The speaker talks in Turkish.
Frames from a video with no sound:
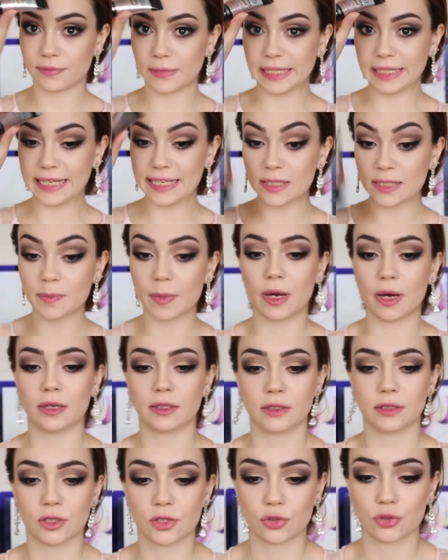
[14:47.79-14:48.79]
Likit bir
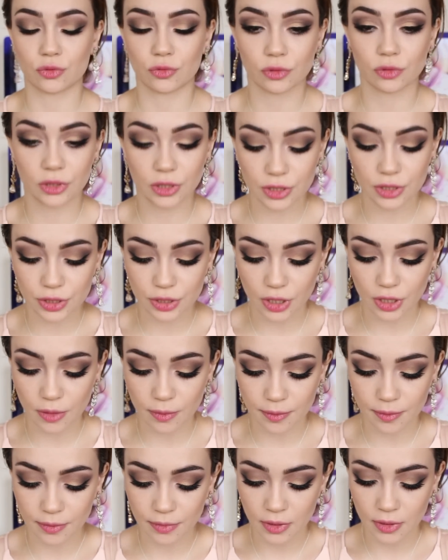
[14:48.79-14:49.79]
aydınlatıcı kullanacağım.